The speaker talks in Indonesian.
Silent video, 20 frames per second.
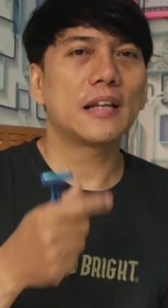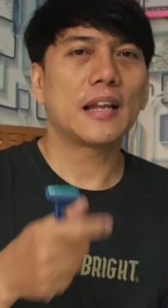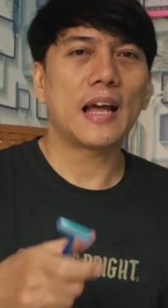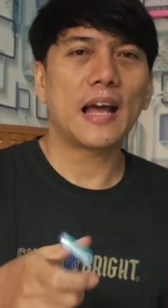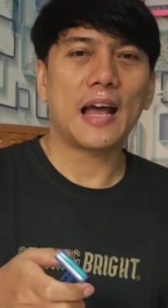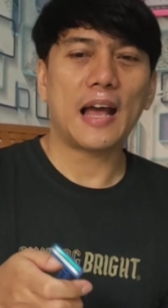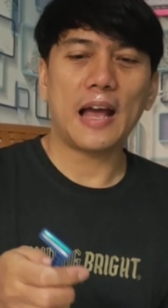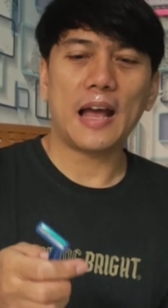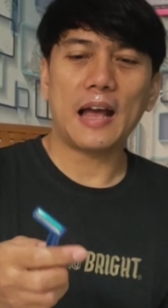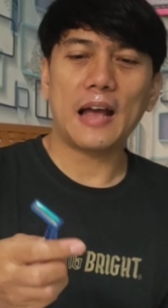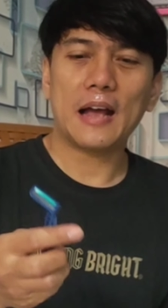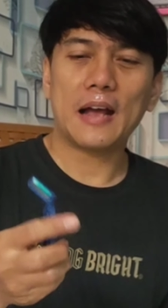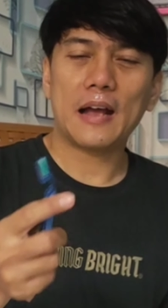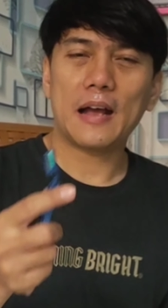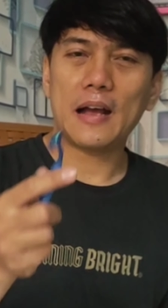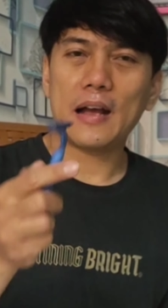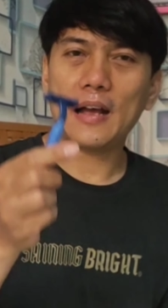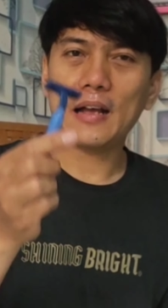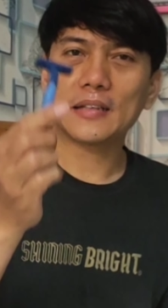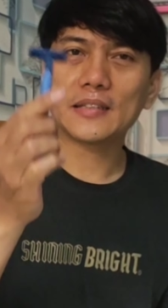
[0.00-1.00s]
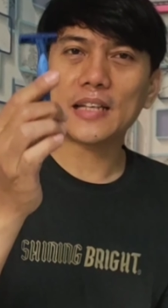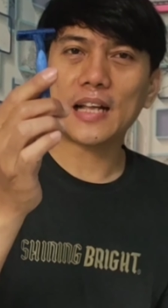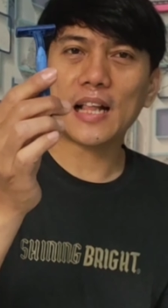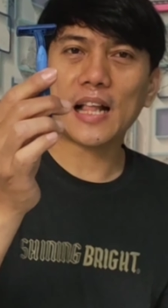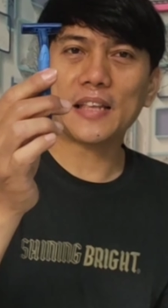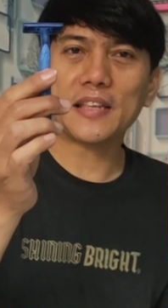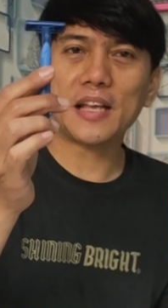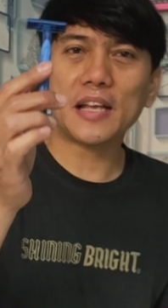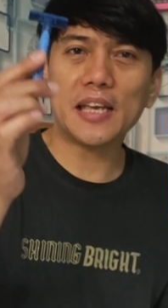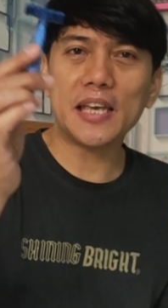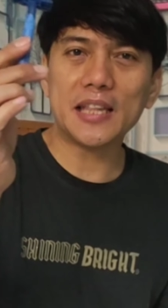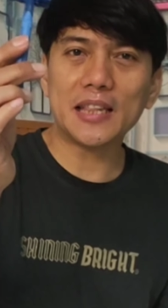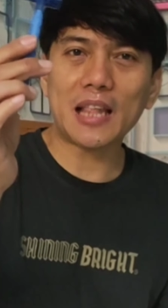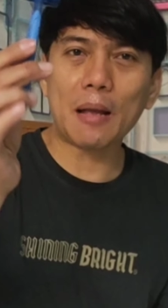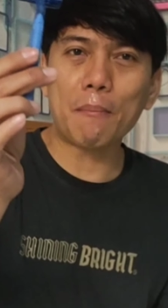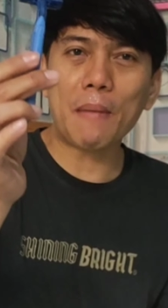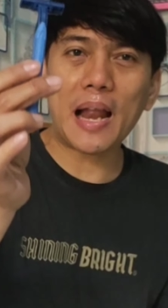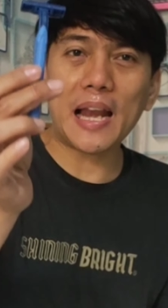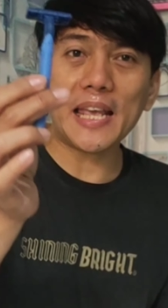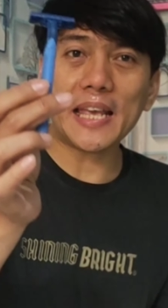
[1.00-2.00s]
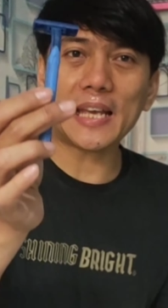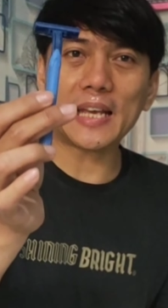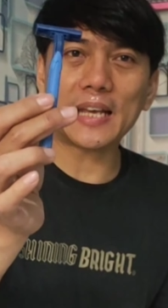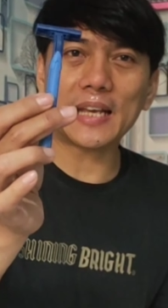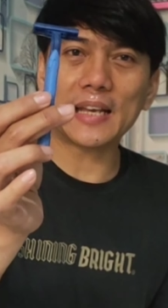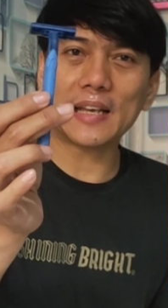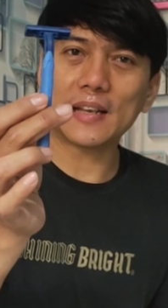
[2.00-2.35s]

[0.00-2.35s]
Nah, caranya kita balik.